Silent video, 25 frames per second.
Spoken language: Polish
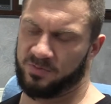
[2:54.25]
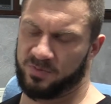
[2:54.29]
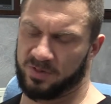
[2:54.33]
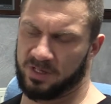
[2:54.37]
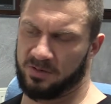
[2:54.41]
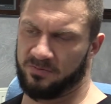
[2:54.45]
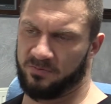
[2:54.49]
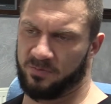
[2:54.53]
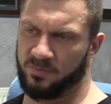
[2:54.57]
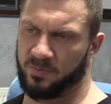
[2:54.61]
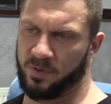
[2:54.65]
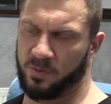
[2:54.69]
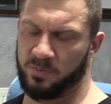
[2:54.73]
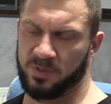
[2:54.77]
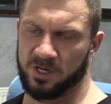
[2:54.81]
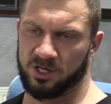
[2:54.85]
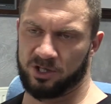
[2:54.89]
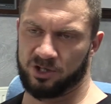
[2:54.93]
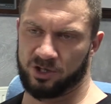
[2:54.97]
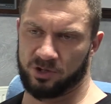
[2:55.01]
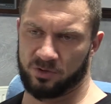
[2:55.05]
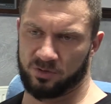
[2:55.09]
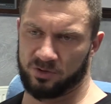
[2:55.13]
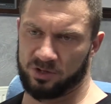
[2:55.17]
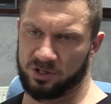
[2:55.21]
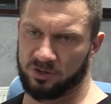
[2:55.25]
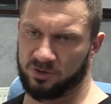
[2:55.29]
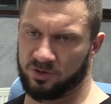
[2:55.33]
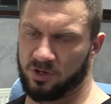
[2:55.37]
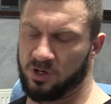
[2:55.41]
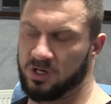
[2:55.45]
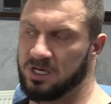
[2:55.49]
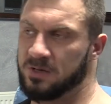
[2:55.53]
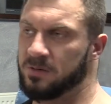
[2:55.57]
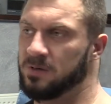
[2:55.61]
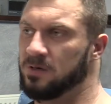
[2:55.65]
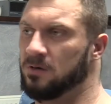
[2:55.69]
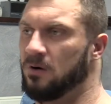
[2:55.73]
tam po pierwszej rundzie już go
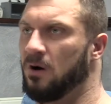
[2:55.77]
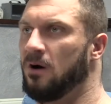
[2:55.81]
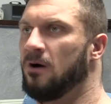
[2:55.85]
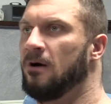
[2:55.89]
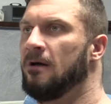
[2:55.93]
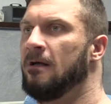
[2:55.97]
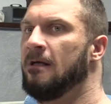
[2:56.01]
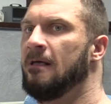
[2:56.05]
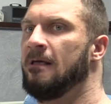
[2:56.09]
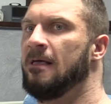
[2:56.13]
nie było.